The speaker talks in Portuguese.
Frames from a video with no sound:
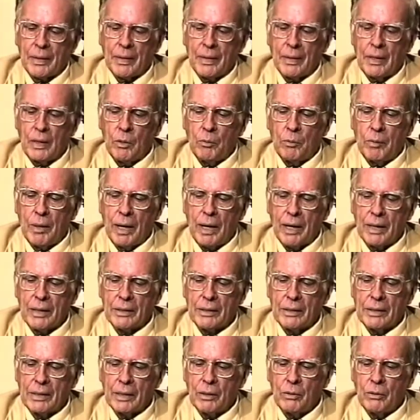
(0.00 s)
E uma
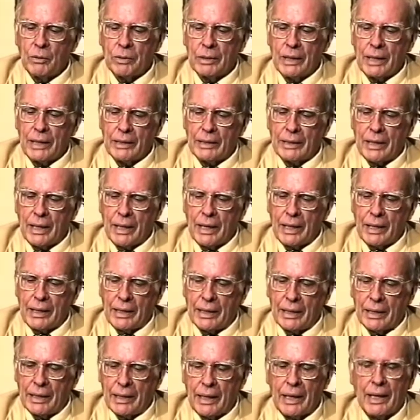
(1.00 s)
segunda
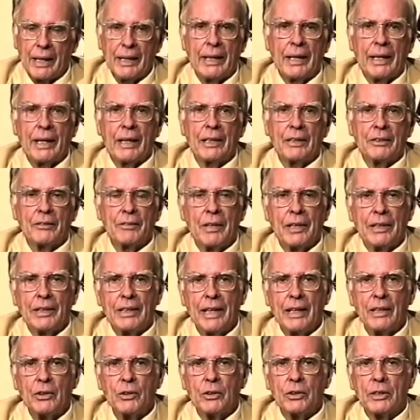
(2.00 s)
ideia, que aliás vem
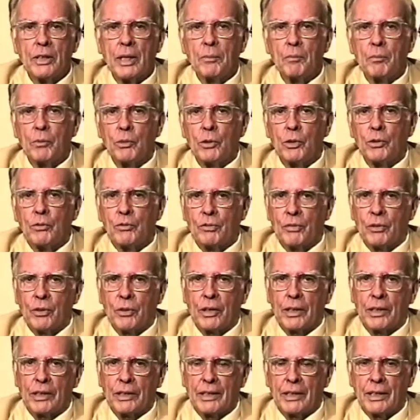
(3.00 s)
desde o tempo do
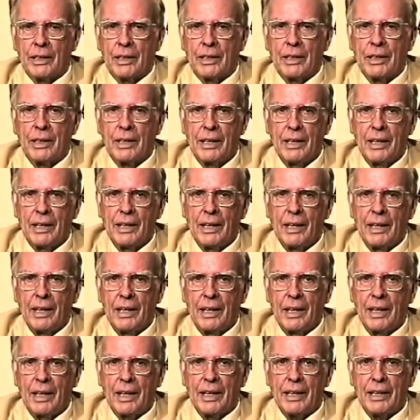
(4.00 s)
Freud,
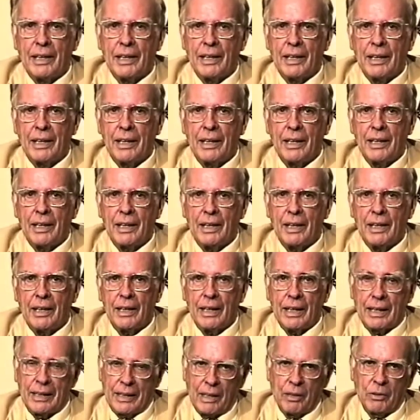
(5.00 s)
é que
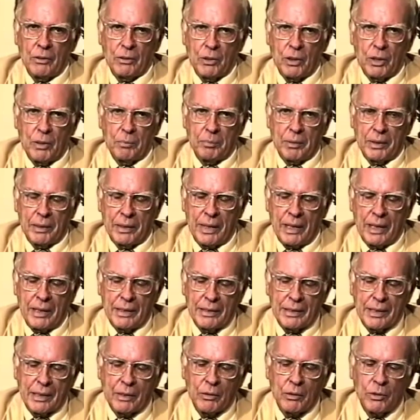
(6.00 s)
lá na Europa né,
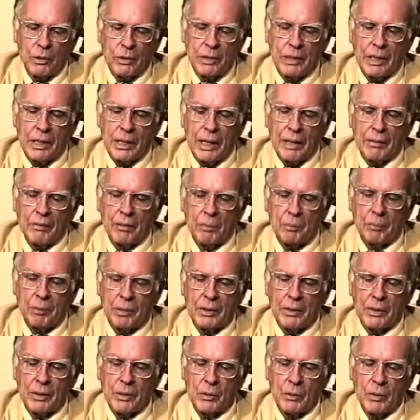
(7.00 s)
eles aconselhavam a
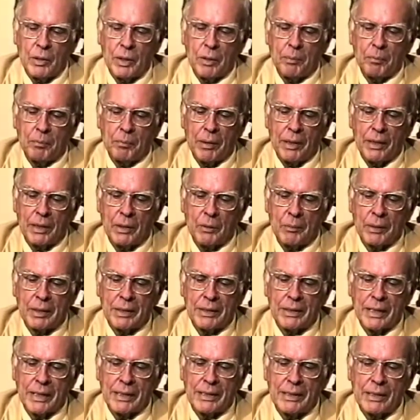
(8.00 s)
pessoa a ir para uma
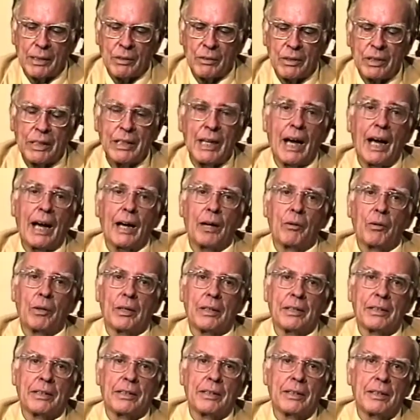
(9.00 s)
estação de
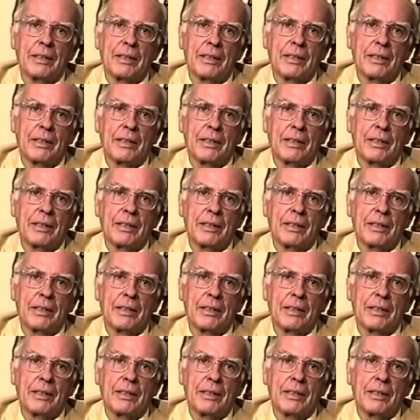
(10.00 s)
águas